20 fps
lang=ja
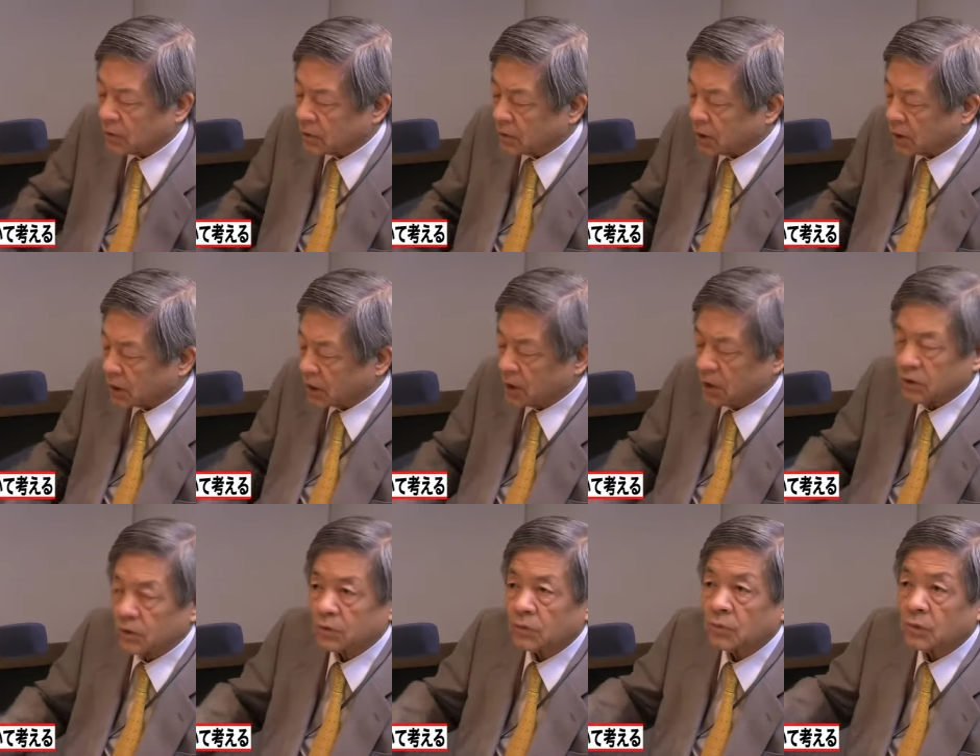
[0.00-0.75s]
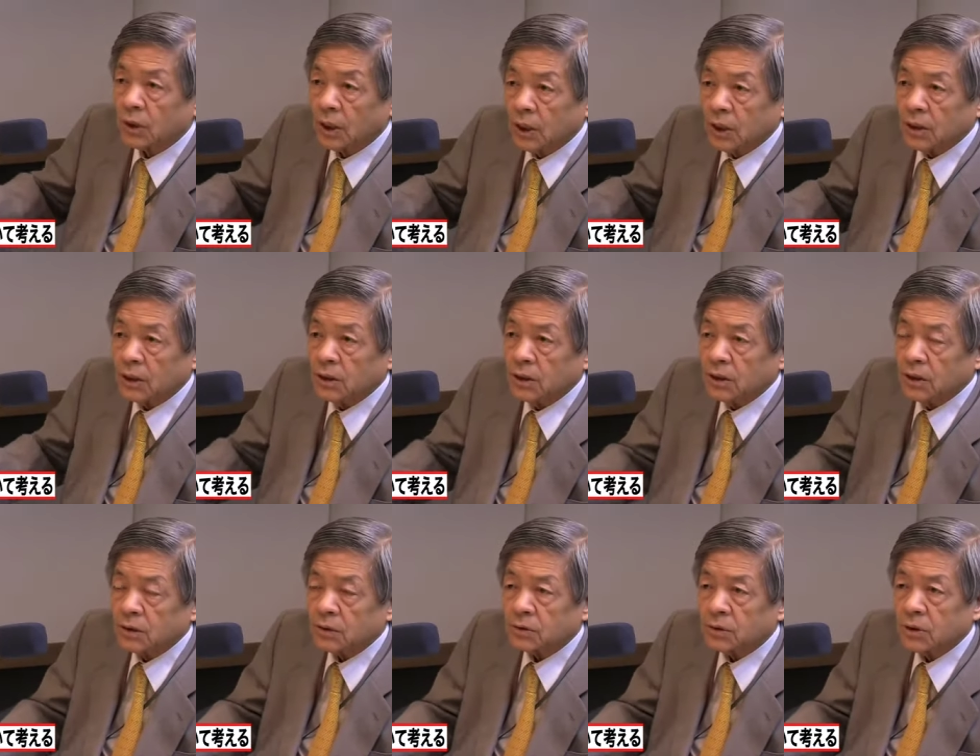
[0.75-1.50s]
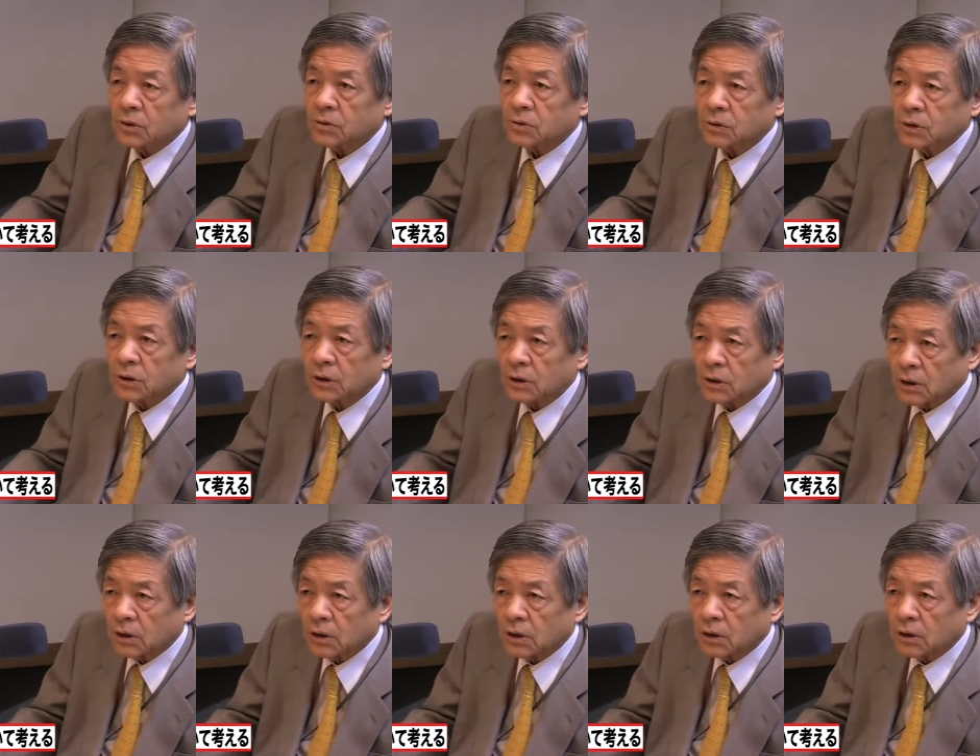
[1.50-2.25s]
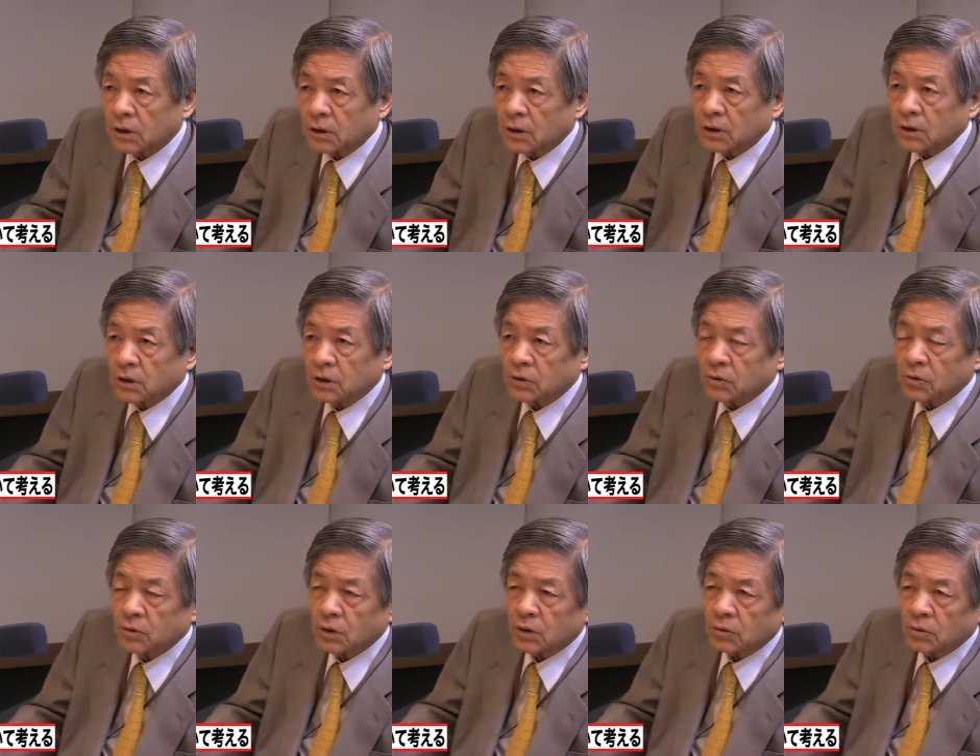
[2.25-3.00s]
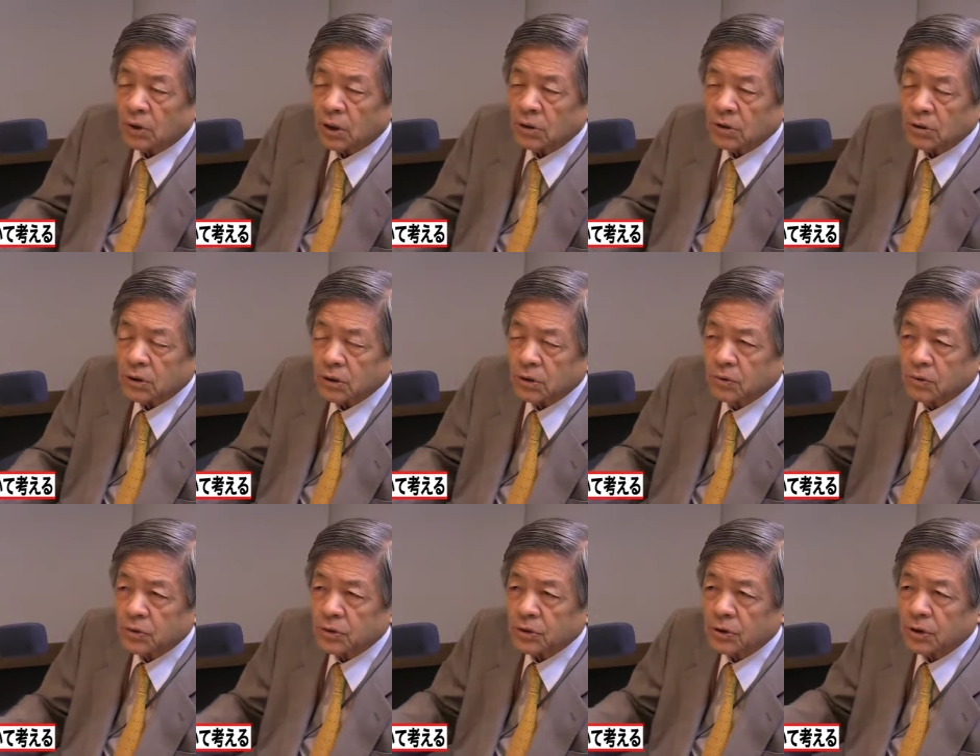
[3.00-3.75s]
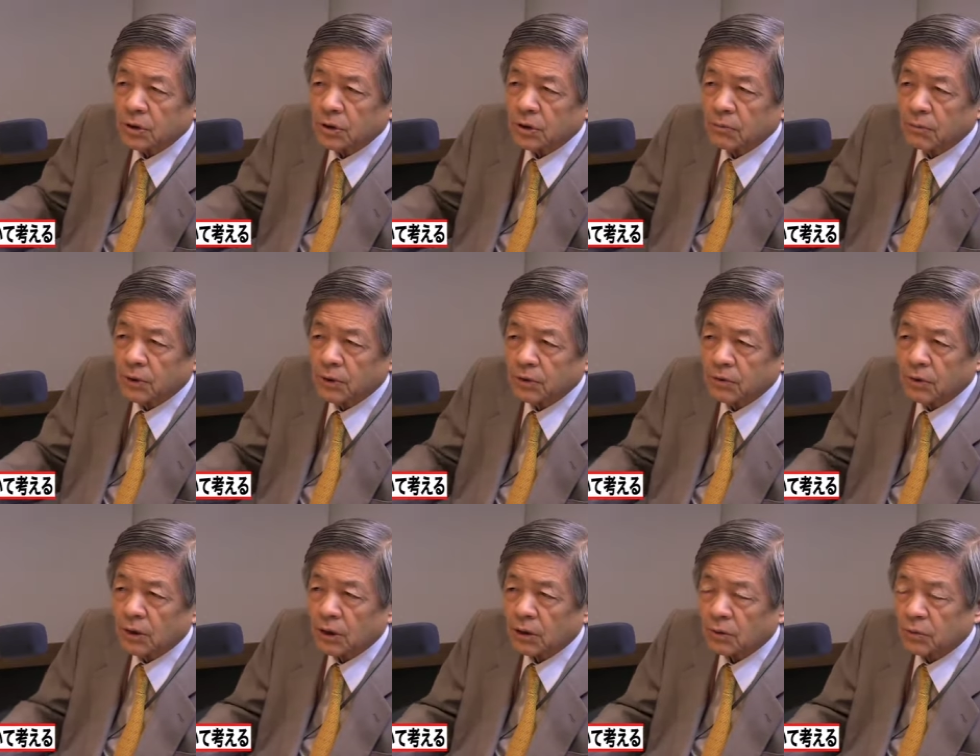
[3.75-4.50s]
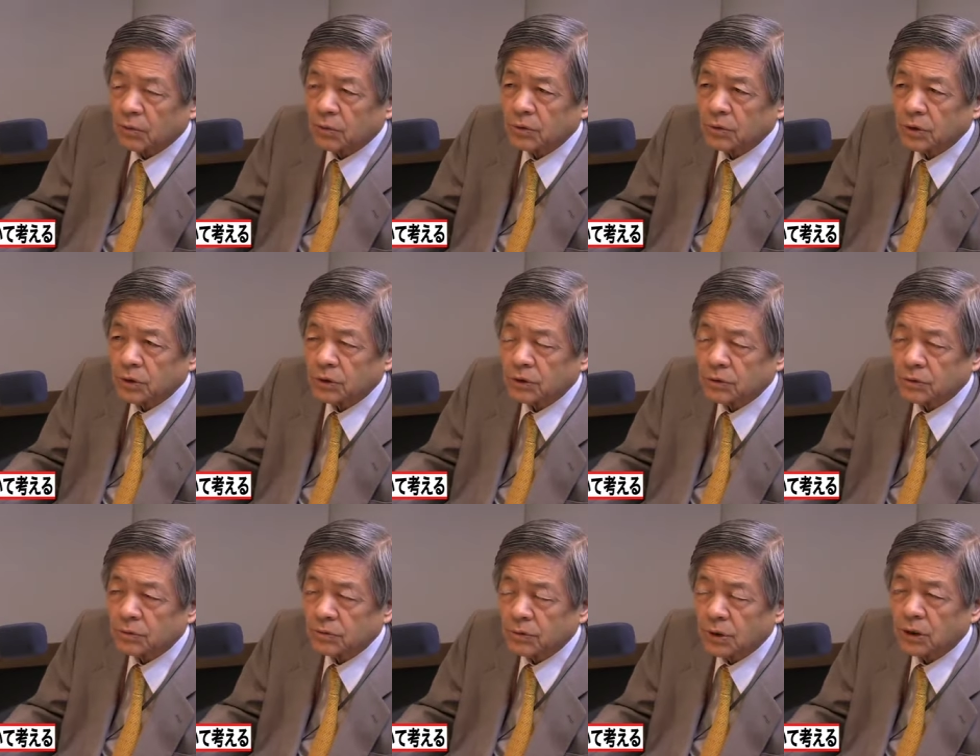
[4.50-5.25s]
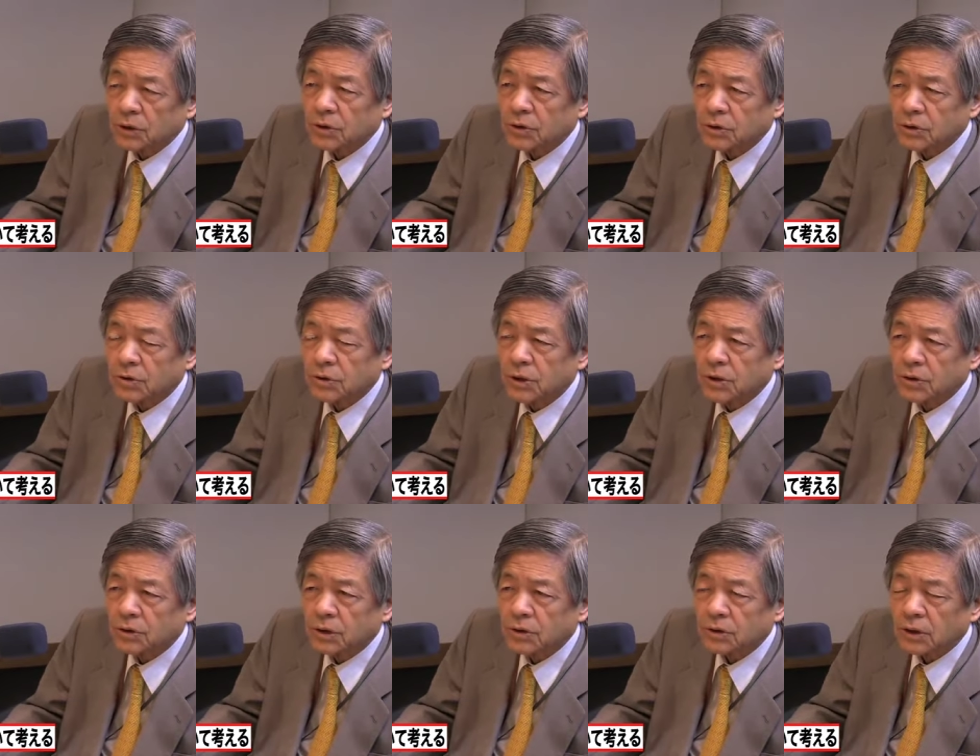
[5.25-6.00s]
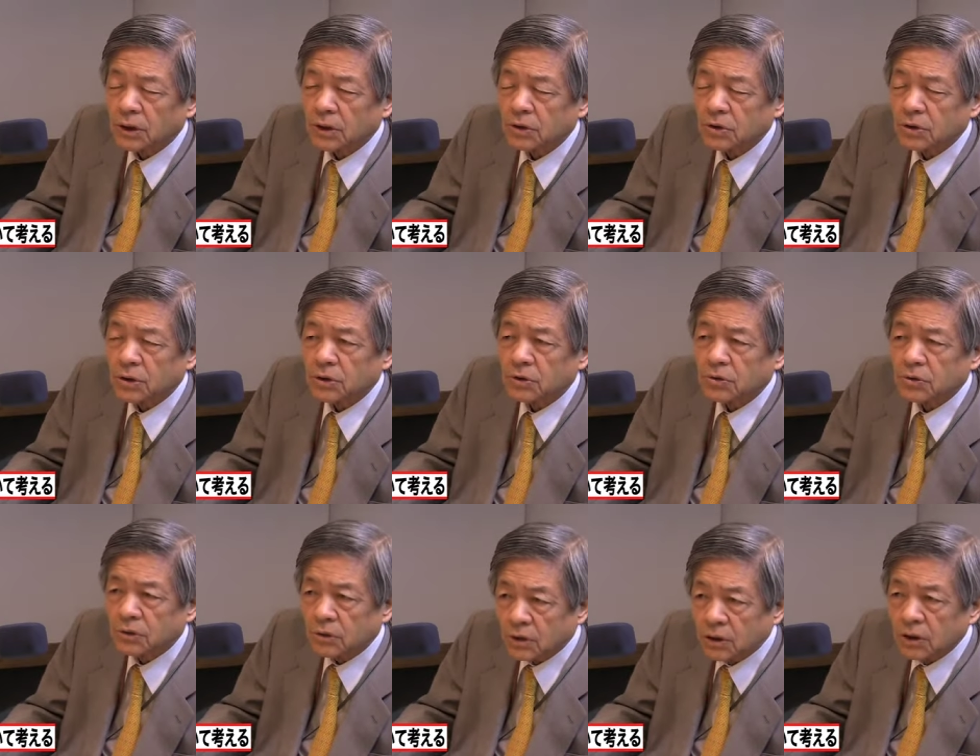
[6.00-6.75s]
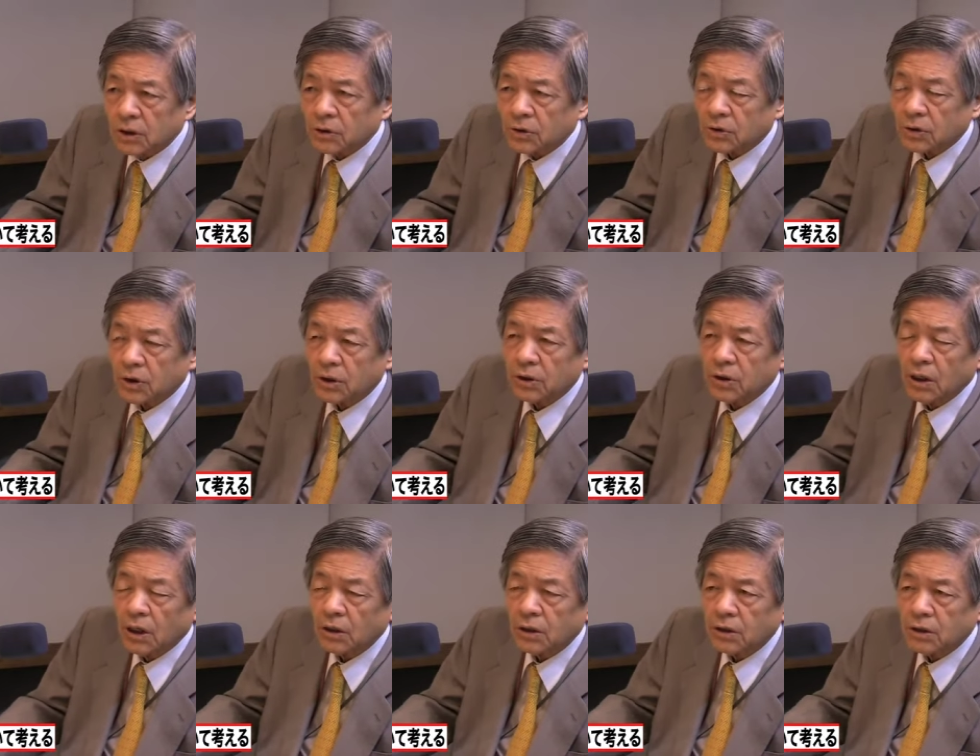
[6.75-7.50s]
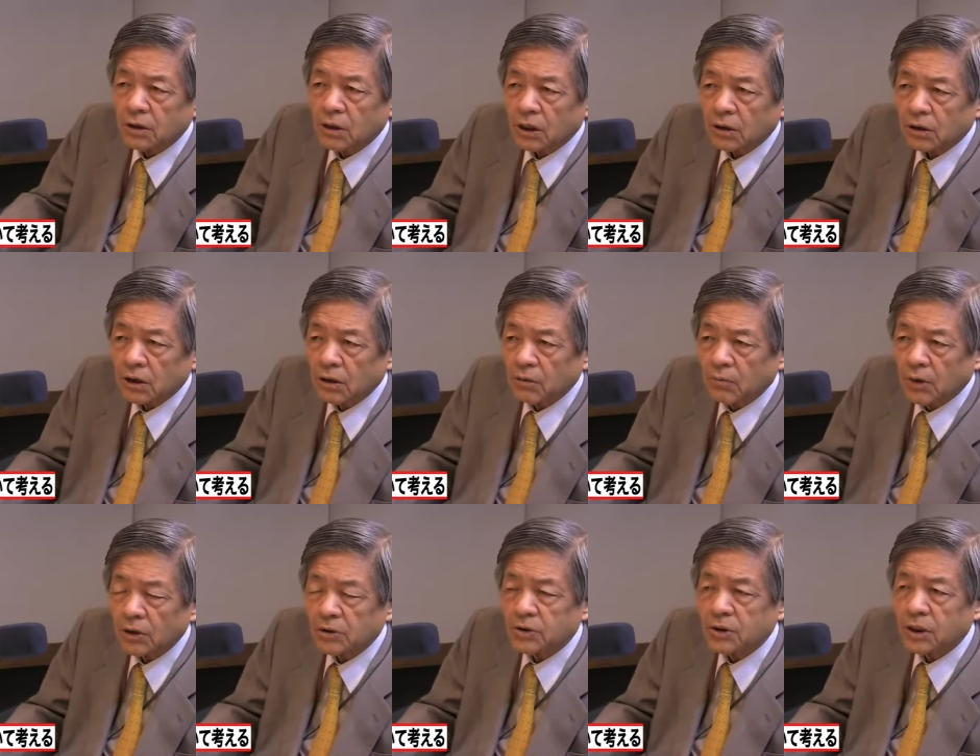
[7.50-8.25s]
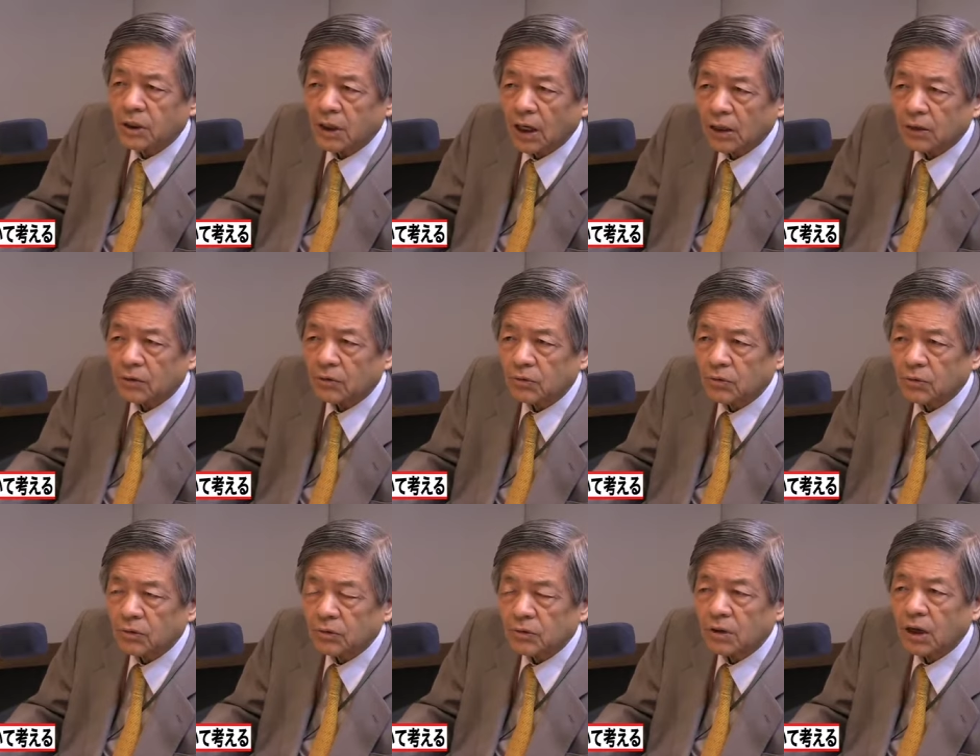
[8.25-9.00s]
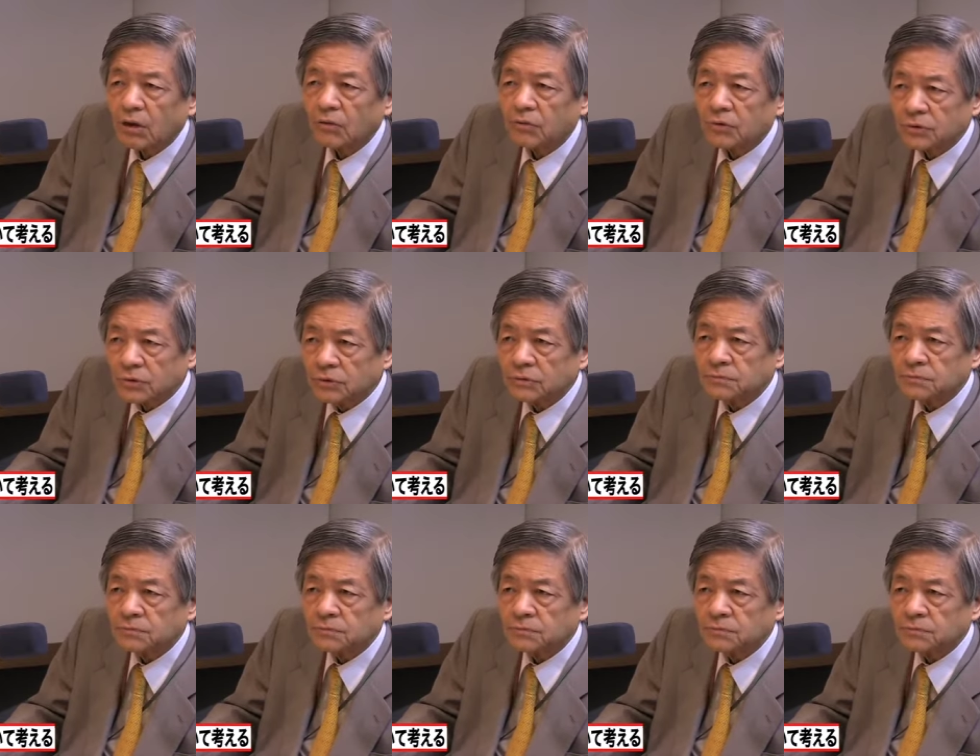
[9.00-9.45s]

でそのね先生が 5, ごねん生のいち学期まではこの戦争は聖戦が正しい、それがに学期になったら間違いだとあるでしょ。